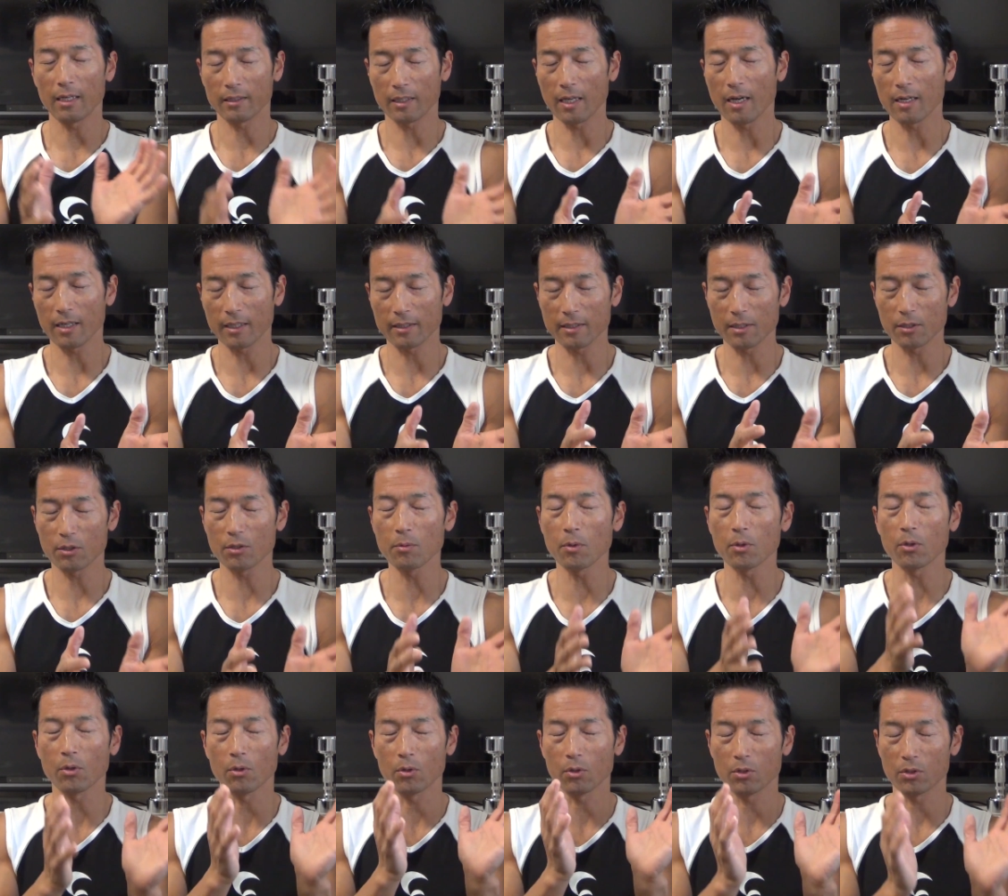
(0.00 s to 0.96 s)
単価節
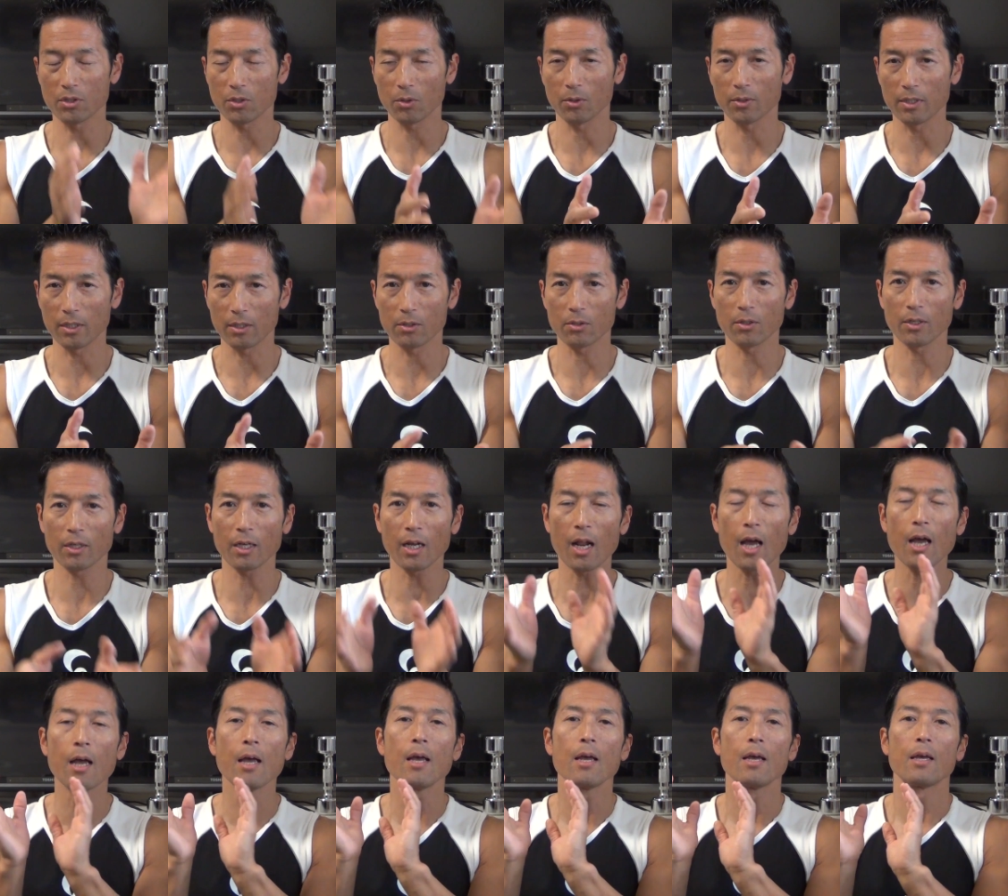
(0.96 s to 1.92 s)
目を集合セット。それか
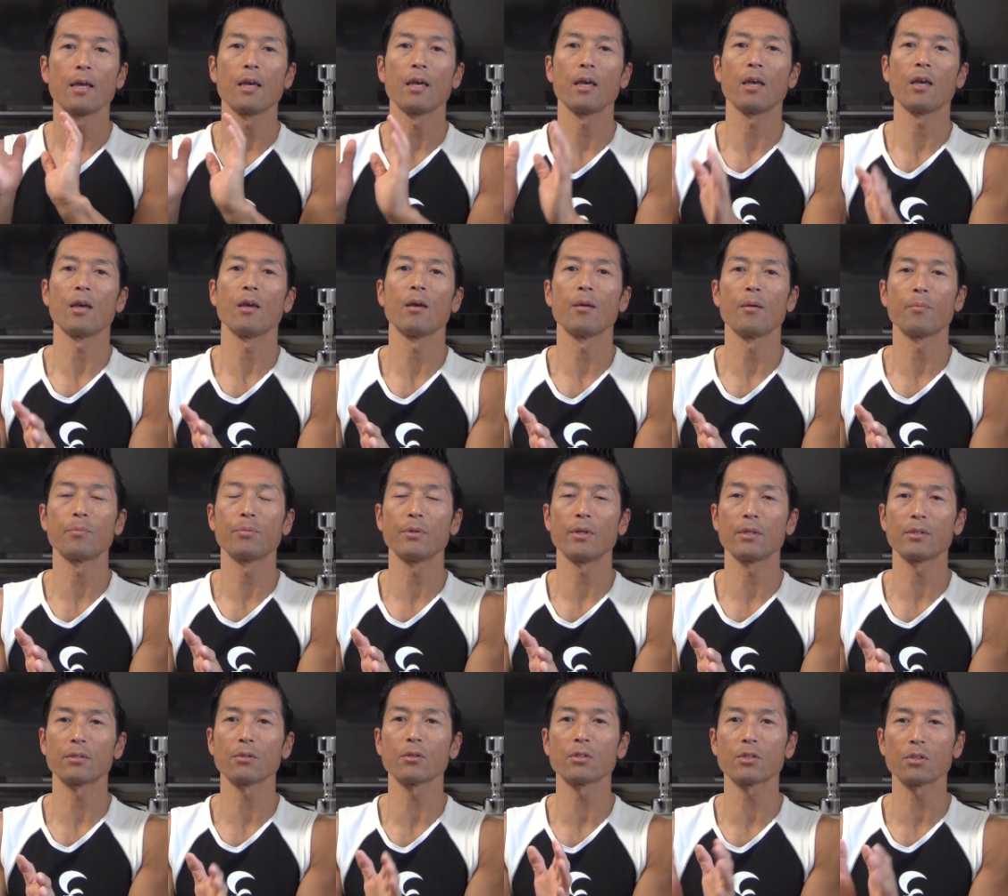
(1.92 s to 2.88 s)
ら、えー、
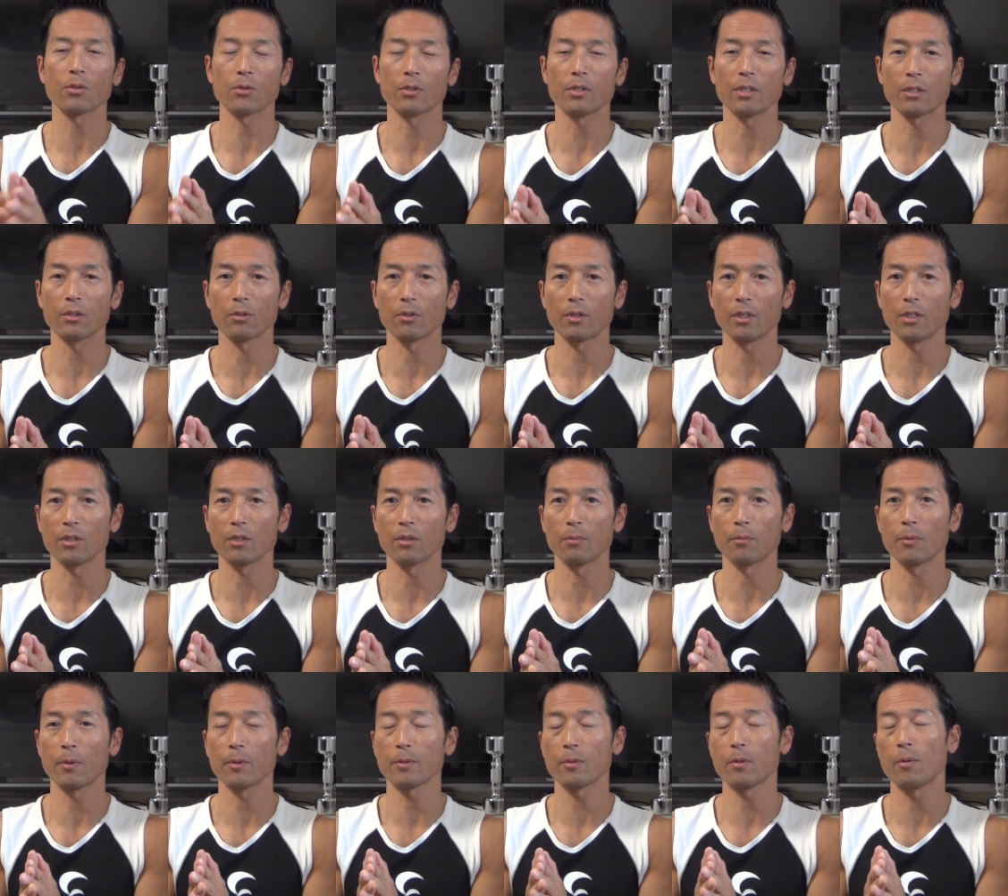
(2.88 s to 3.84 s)
プレスを集合セットでいいと
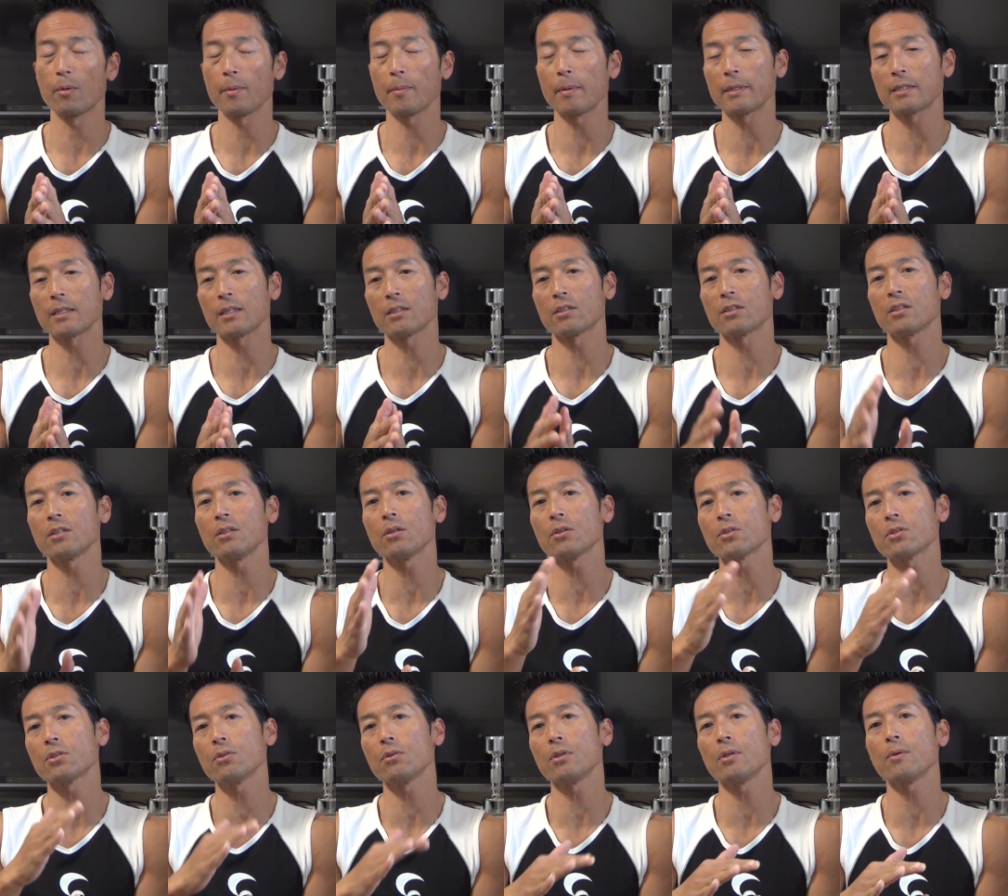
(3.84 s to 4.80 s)
思いますが、次
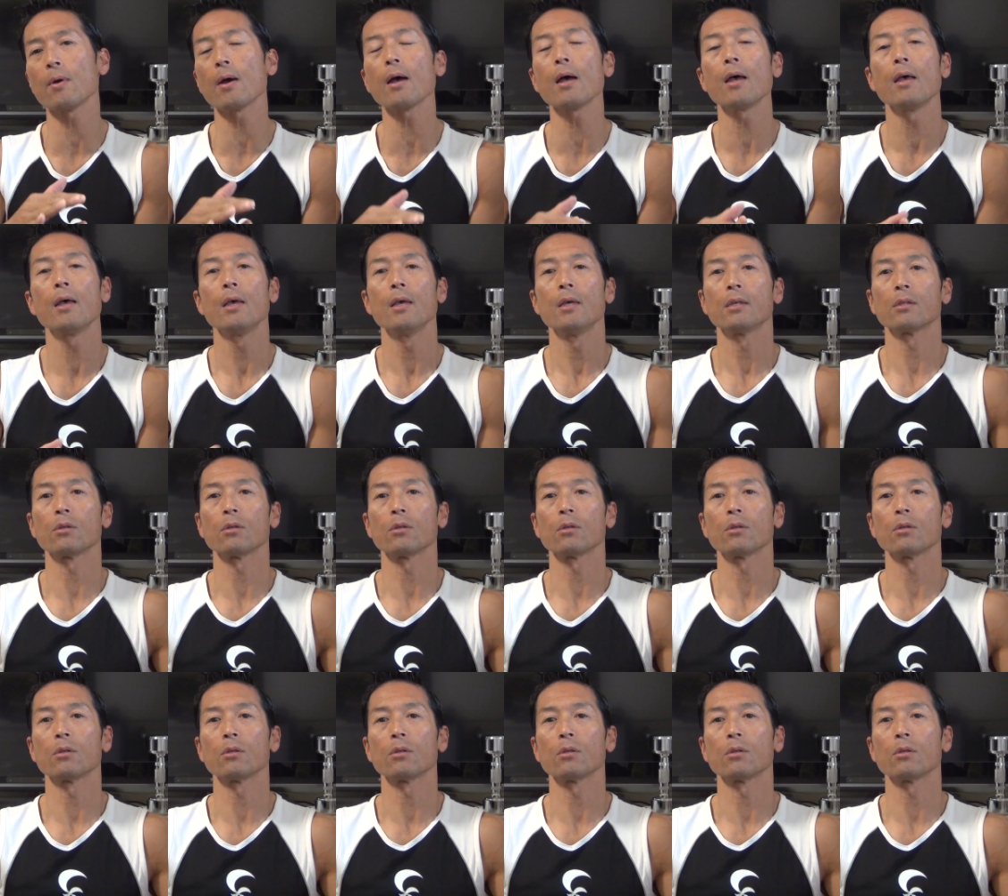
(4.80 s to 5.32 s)
の週には、